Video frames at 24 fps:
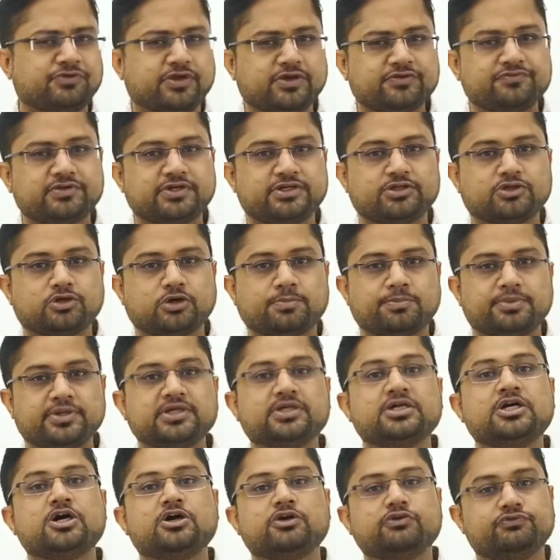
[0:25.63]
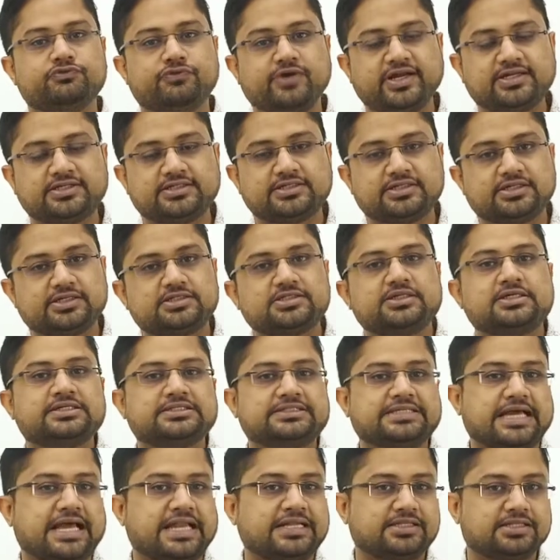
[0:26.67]
फेवरेट टॉपिक वेक्टर
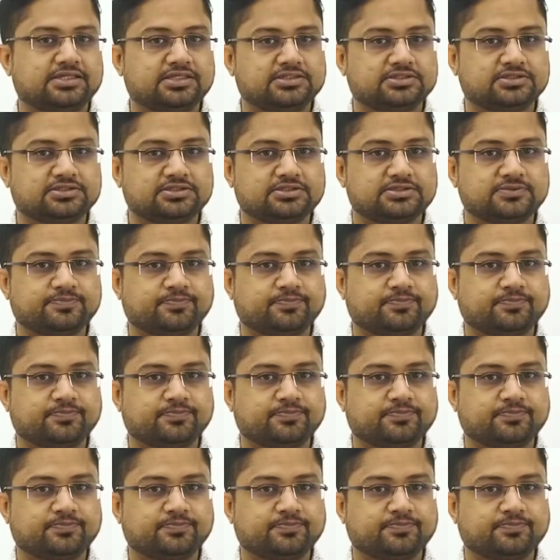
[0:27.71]
कैलकुलस